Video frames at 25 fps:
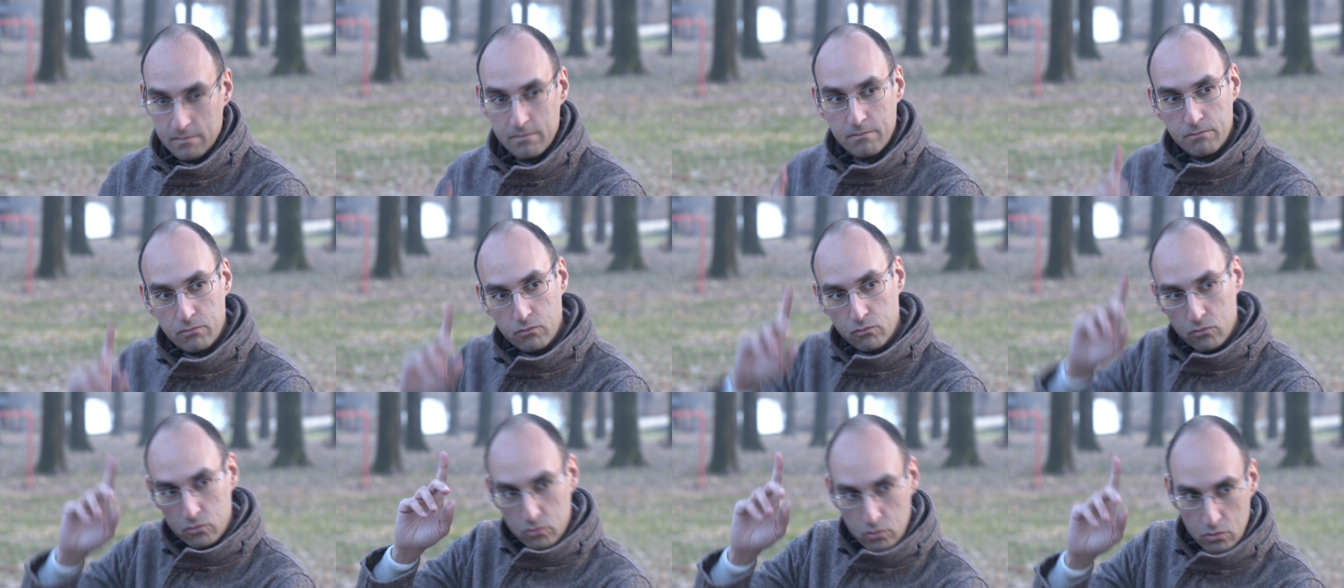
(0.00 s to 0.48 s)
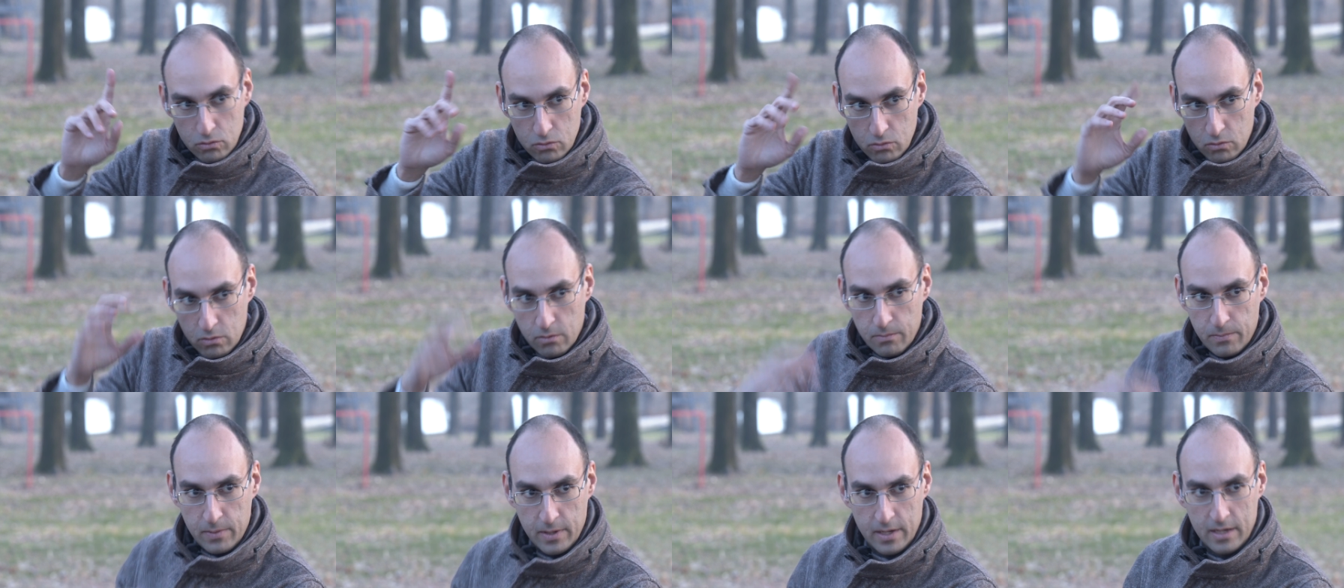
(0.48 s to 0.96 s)
punto
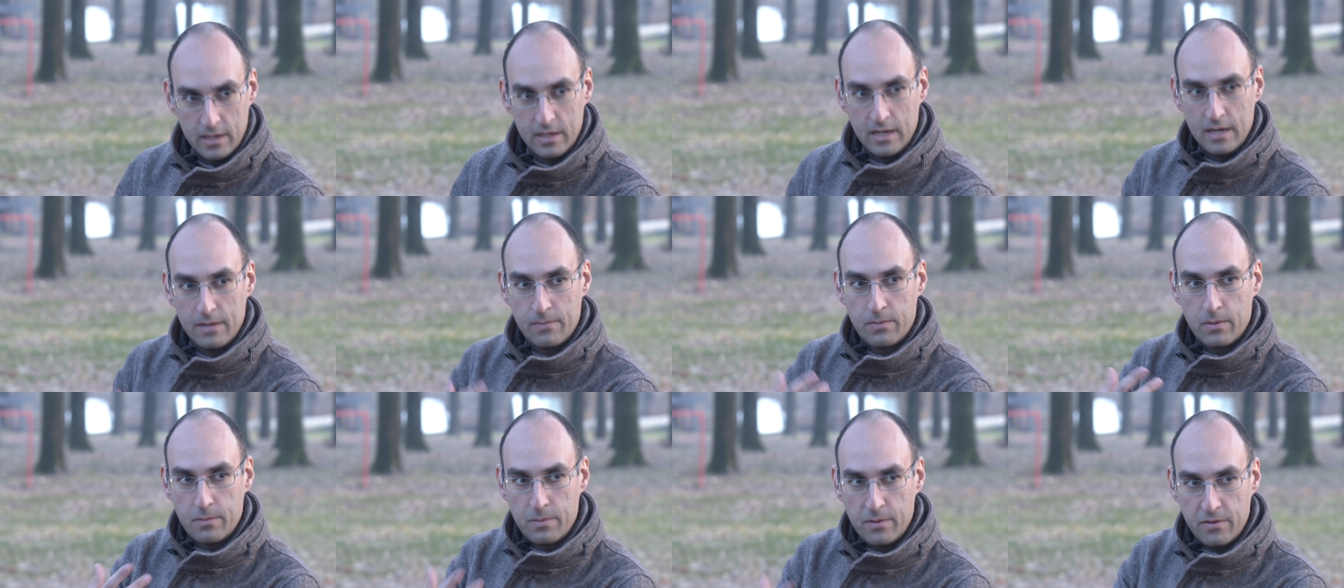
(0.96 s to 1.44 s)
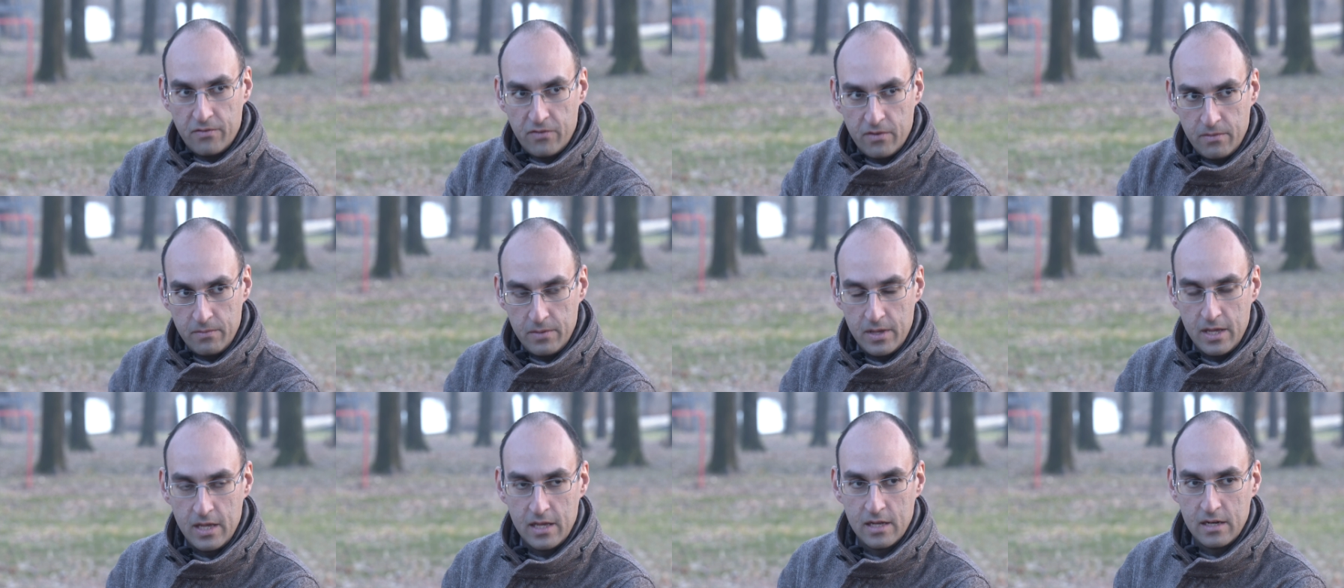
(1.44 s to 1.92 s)
uno, per, nella propria
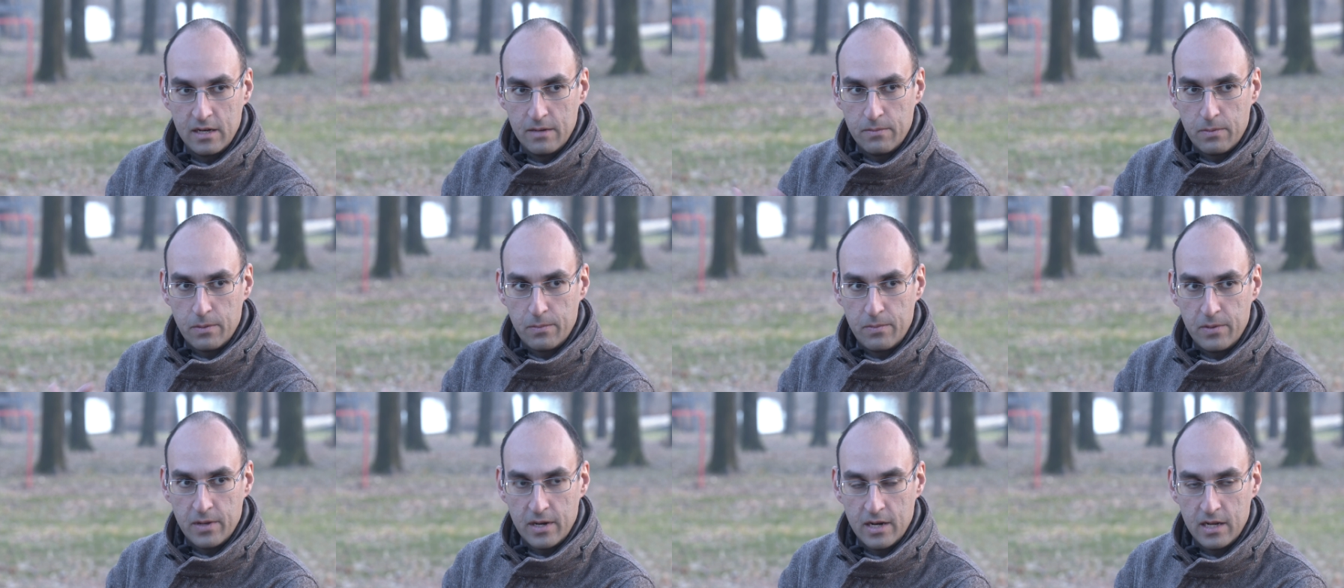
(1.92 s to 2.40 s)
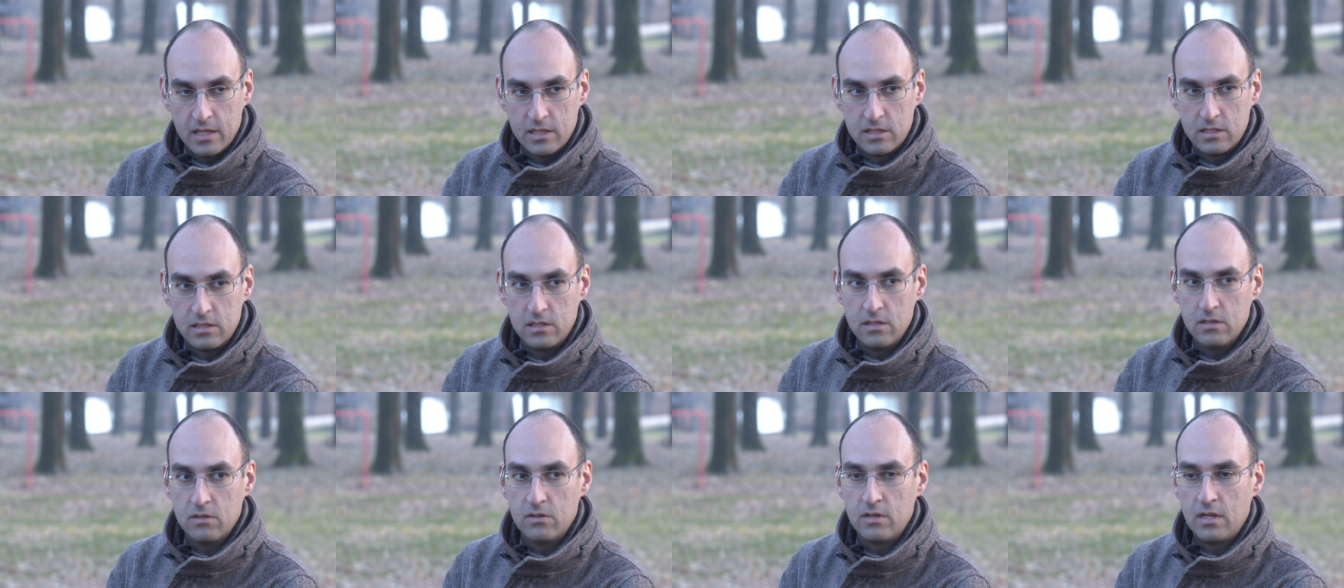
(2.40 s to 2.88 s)
famiglia, nelle proprie
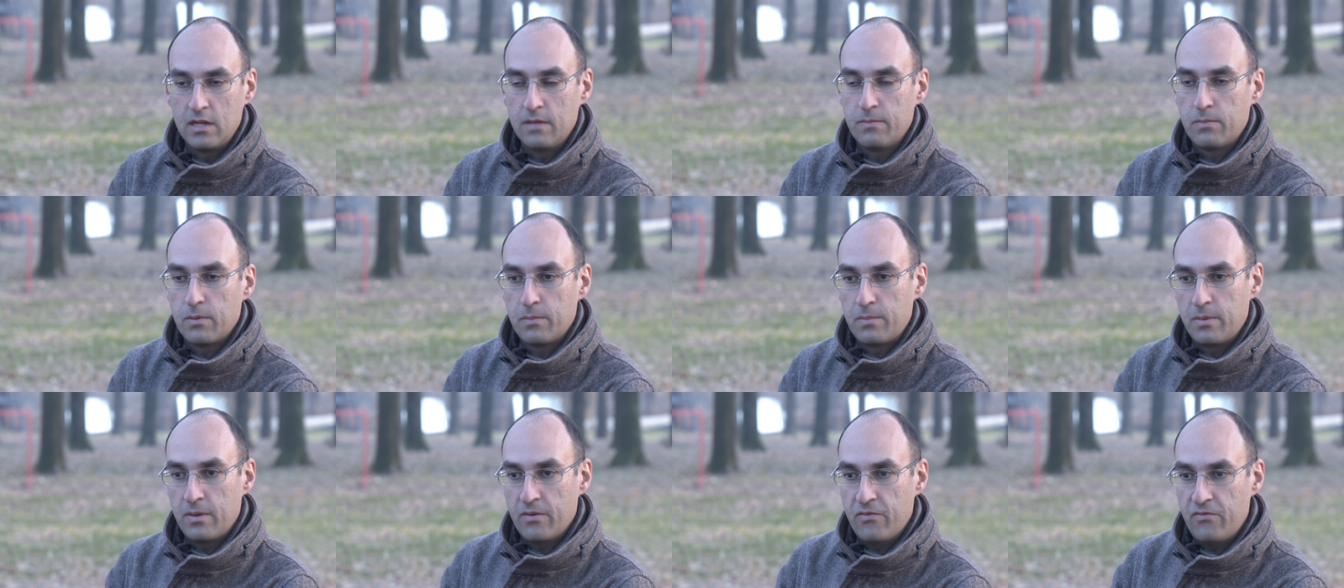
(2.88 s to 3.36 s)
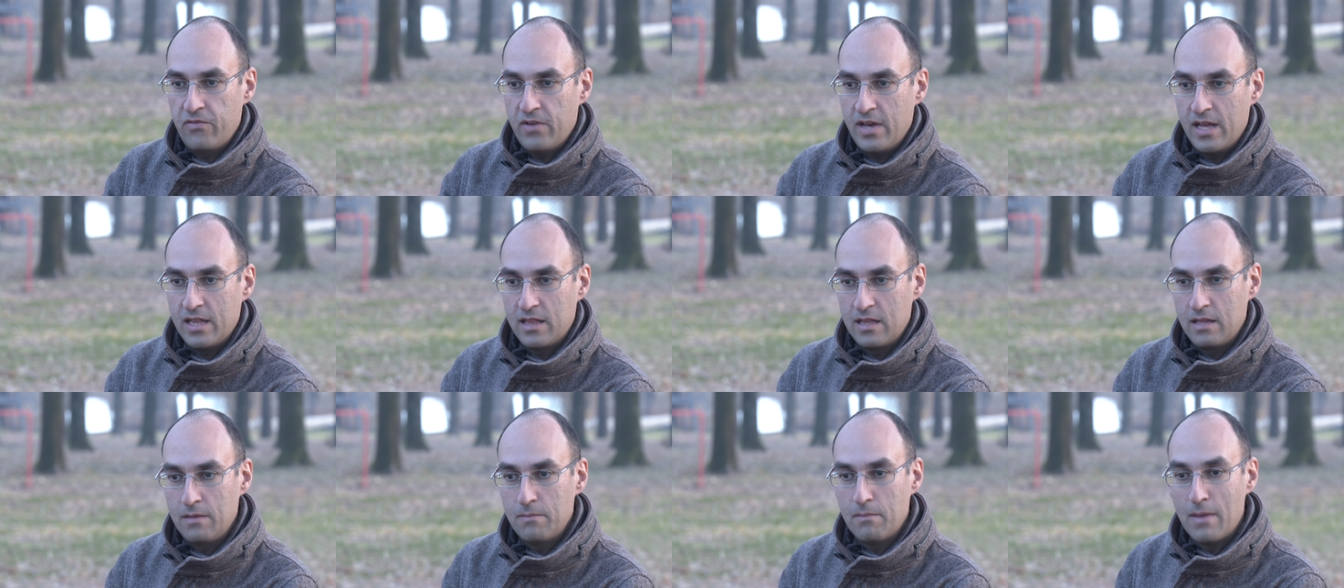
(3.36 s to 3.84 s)
relazioni, nei propri
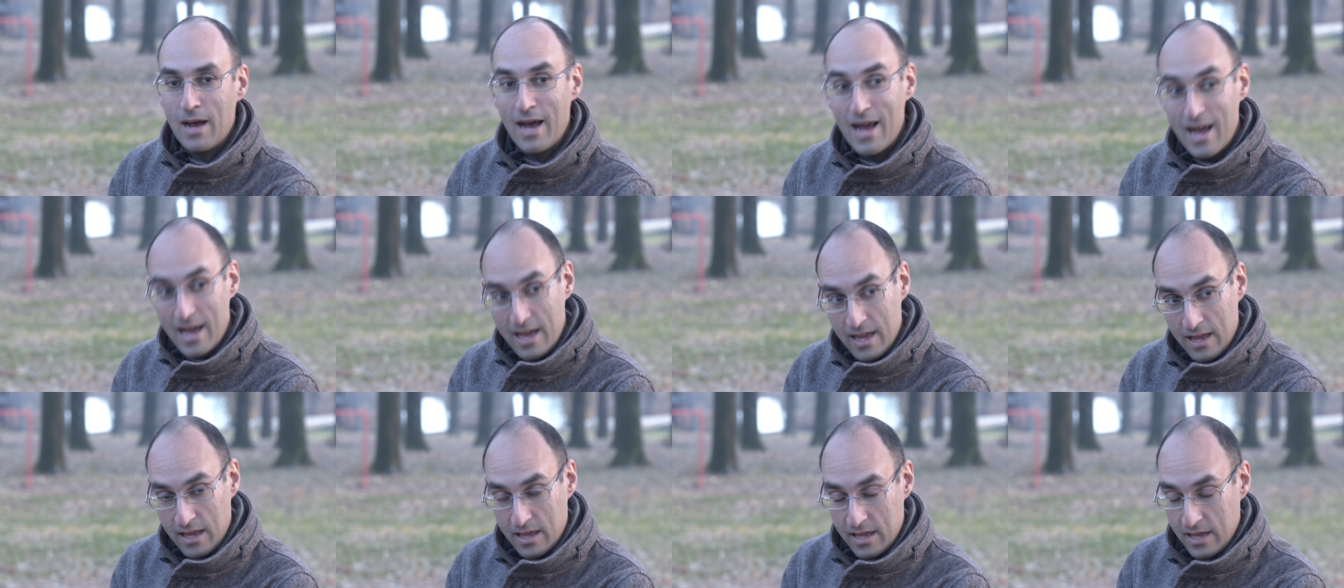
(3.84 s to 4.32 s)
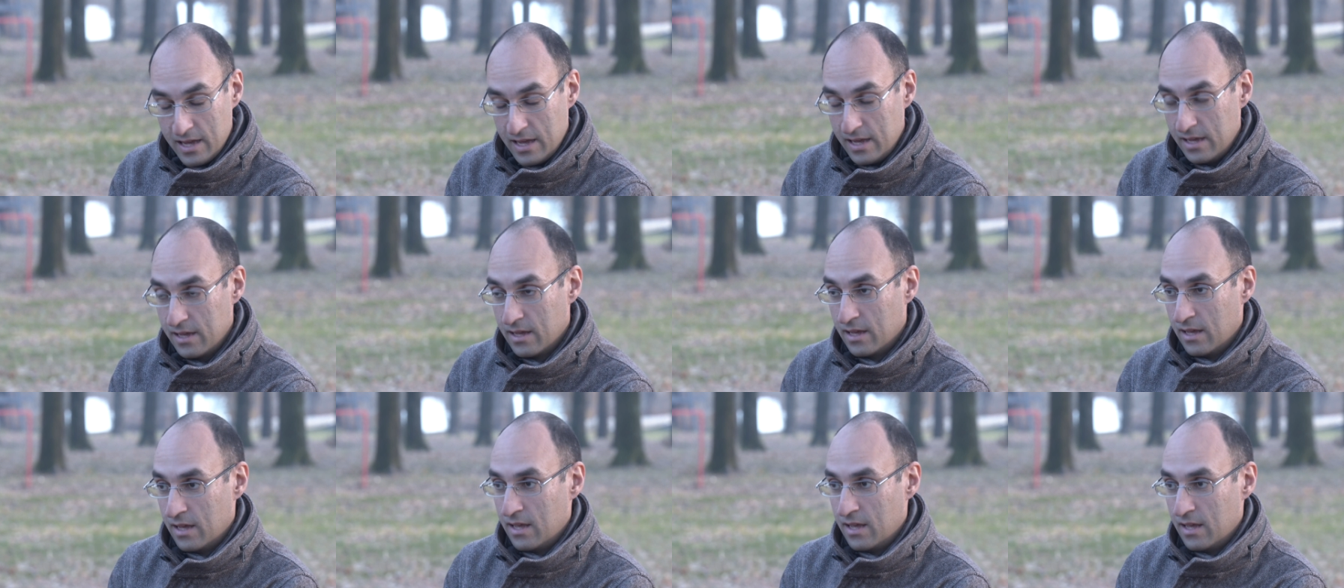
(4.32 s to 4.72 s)
affetti, ma anche